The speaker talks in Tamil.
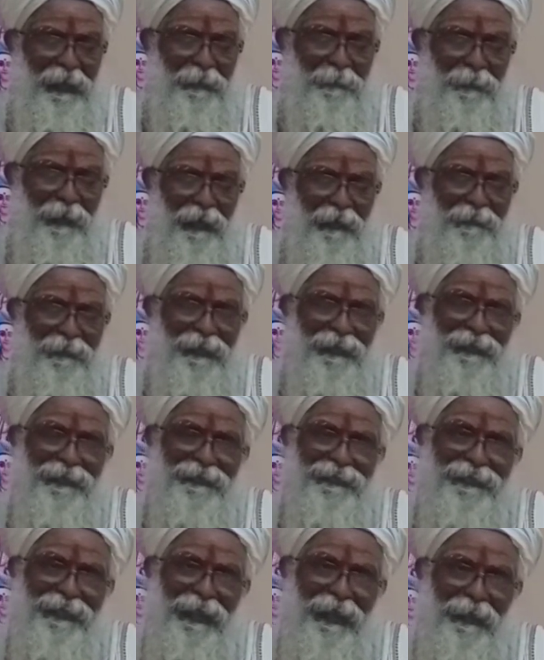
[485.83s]
கர்மாவின்
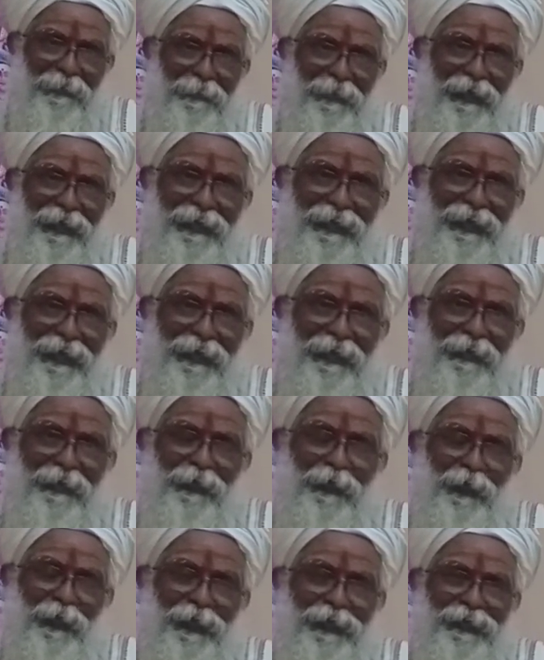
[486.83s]
செயல்பாடுகள்
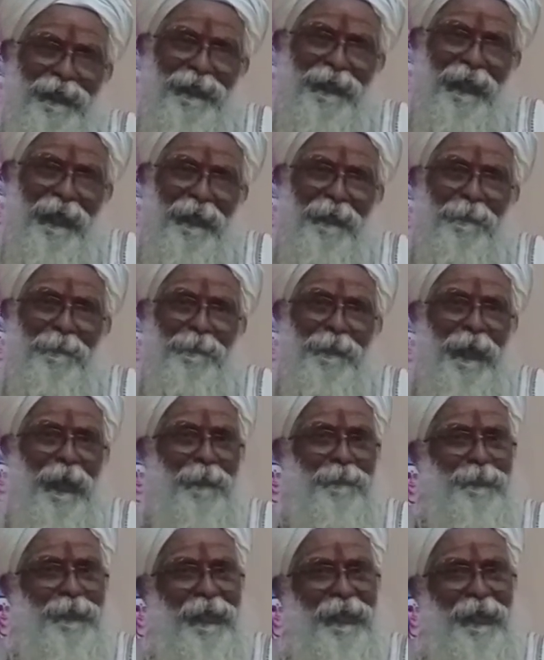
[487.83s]
குறித்து தான்
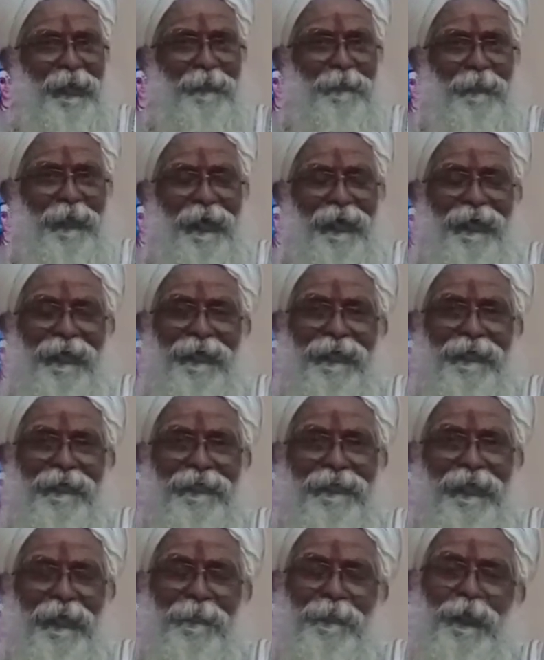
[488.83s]
பிராப்த கர்மா
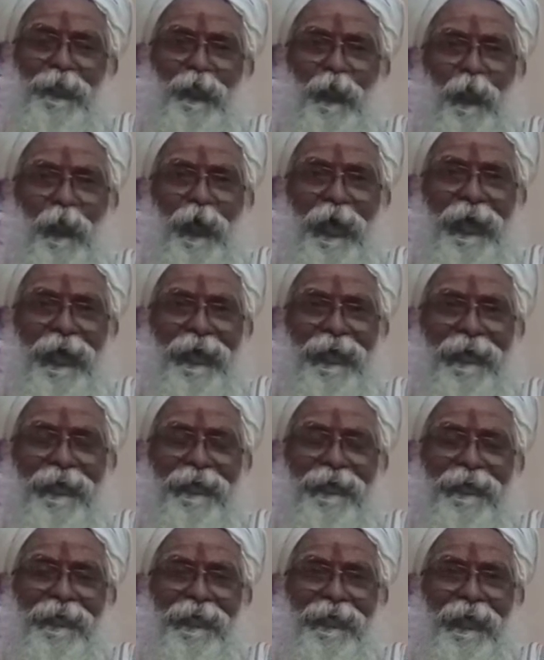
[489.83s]
சில பேர் சொல்லுவாங்க
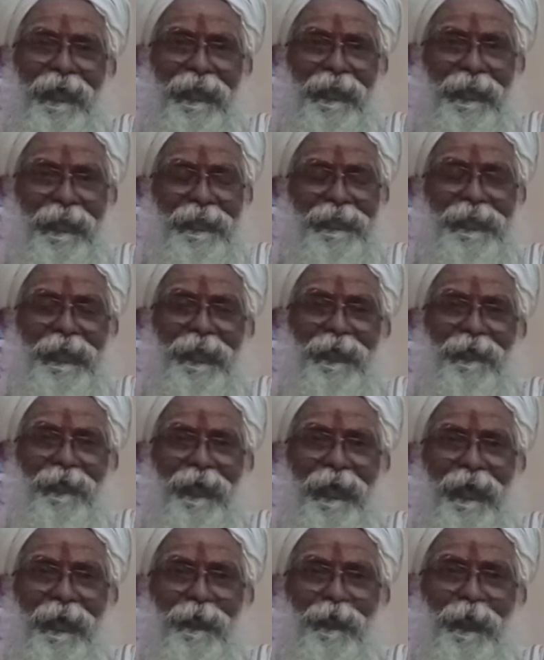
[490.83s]
எதை
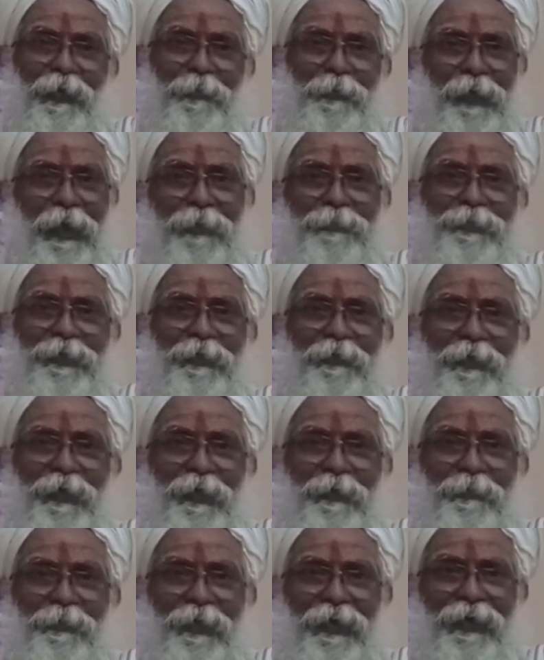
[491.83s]
செய்யணுன்னாலும் ஒரு பிராப்தம்
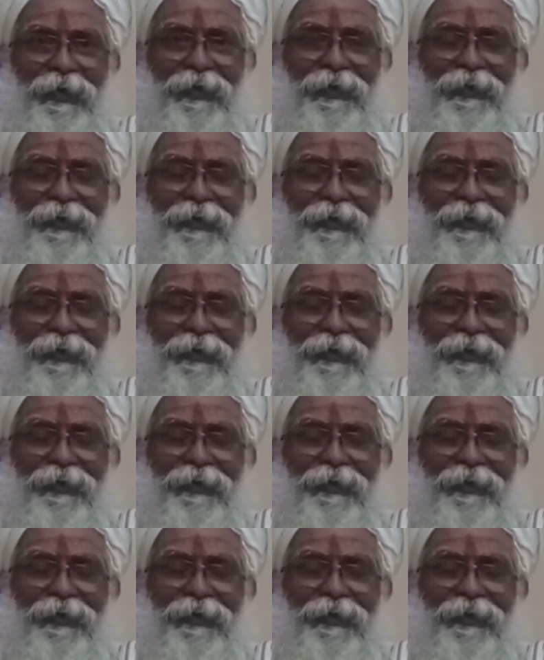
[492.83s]
வேணும்ப்பா